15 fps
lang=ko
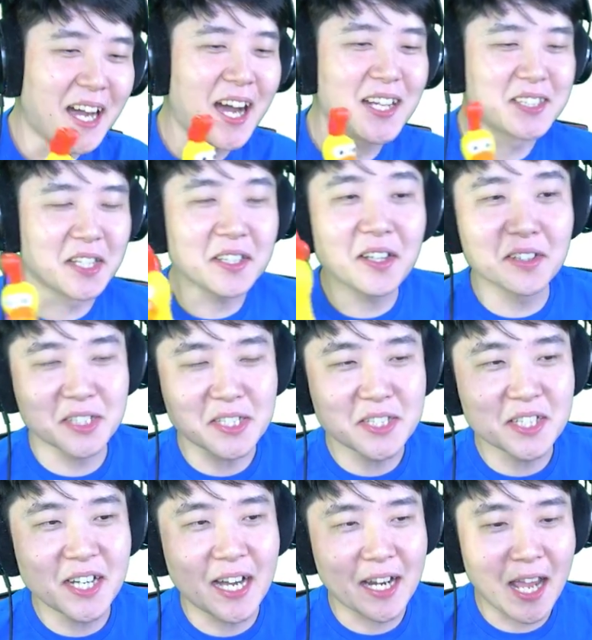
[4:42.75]
자, 저는
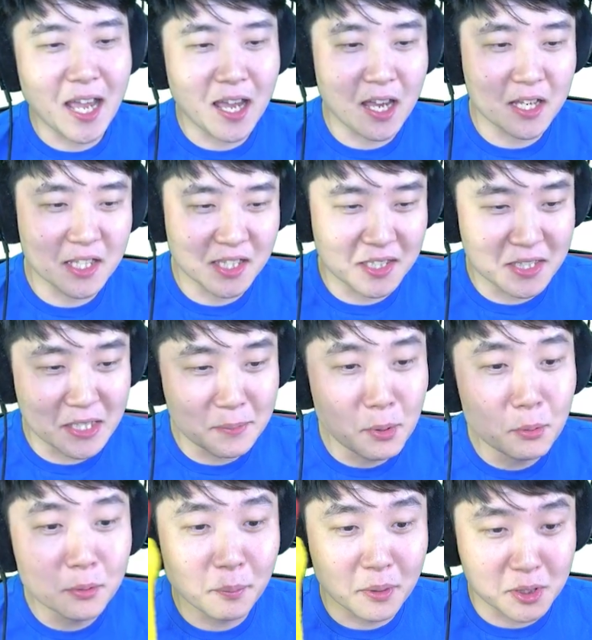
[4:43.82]
어쨌든 간에 이,
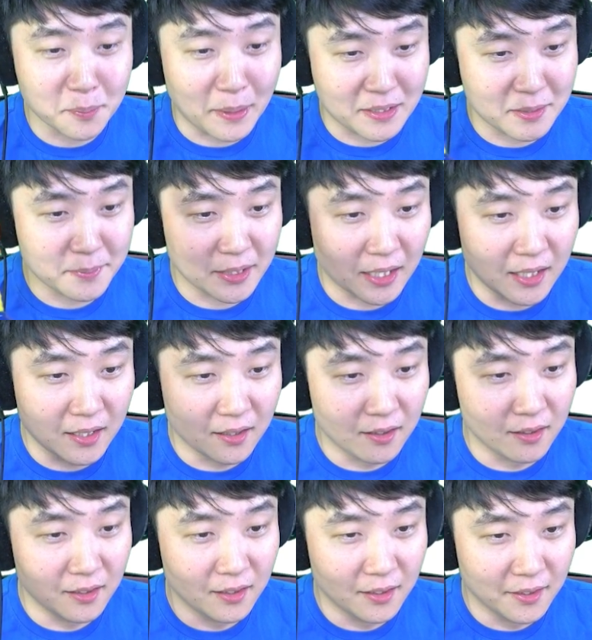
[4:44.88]
이분 먼저 봤습니다.
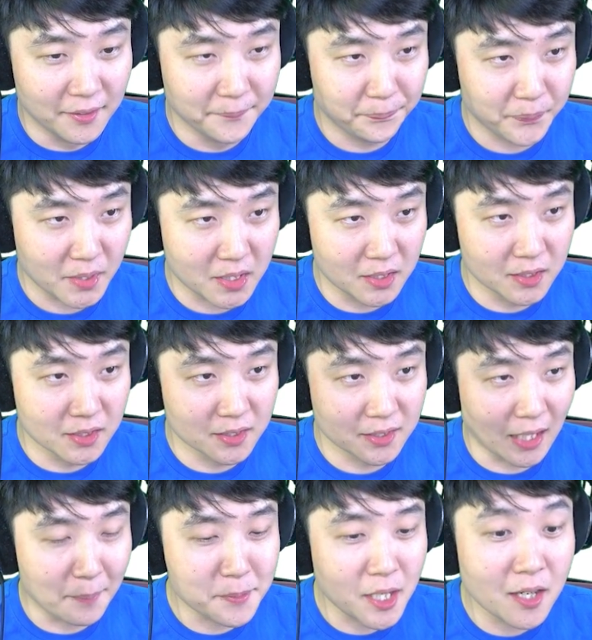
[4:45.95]
어... 그
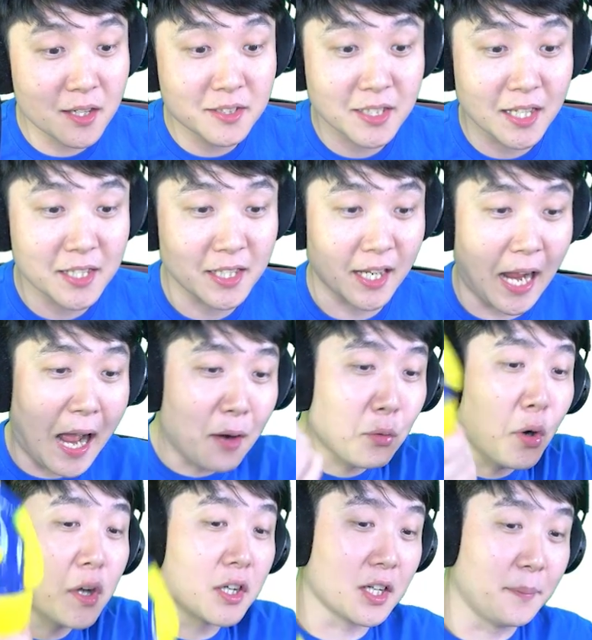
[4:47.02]
남자 여자 이렇게
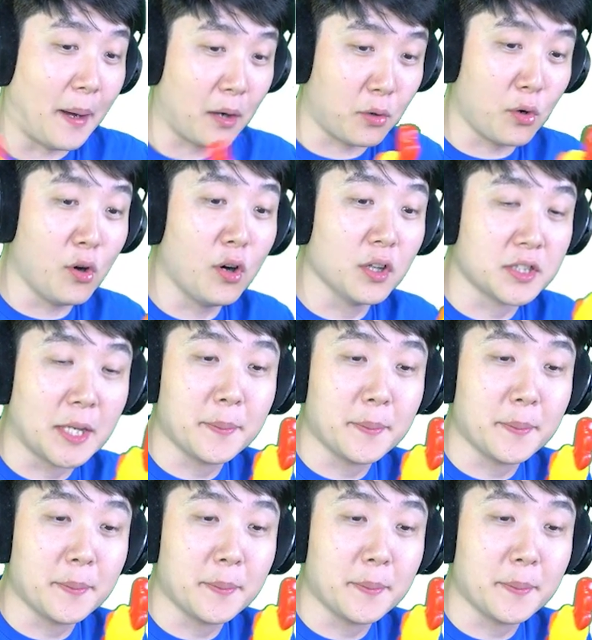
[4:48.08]
안고 있는 거 봤고